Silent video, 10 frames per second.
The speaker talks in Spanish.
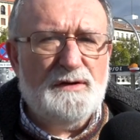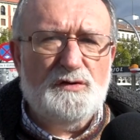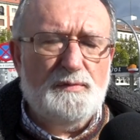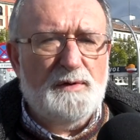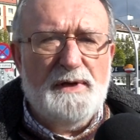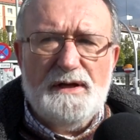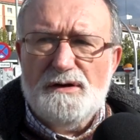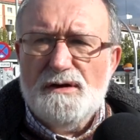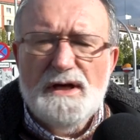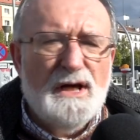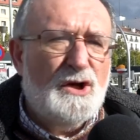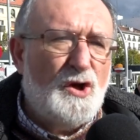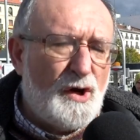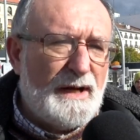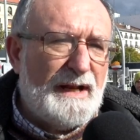esto. Primero,
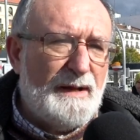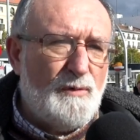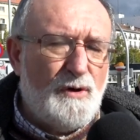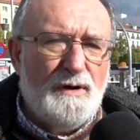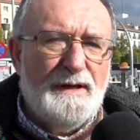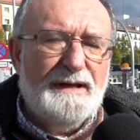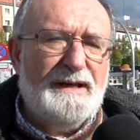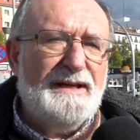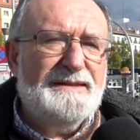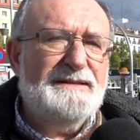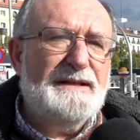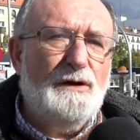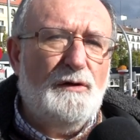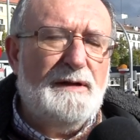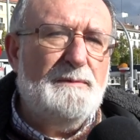no queremos que este
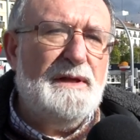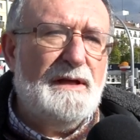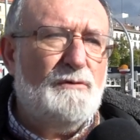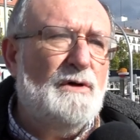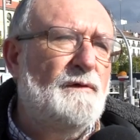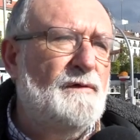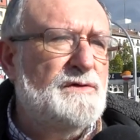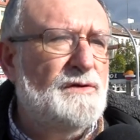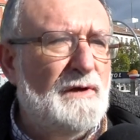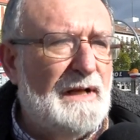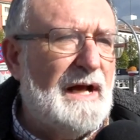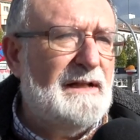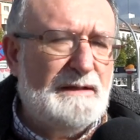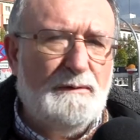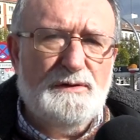tren lo elimine cuando funcione la
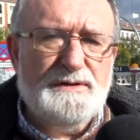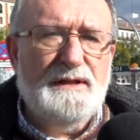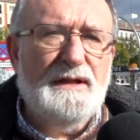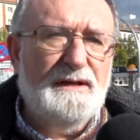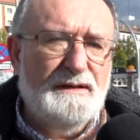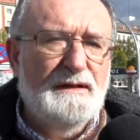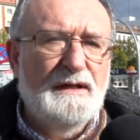alta velocidad.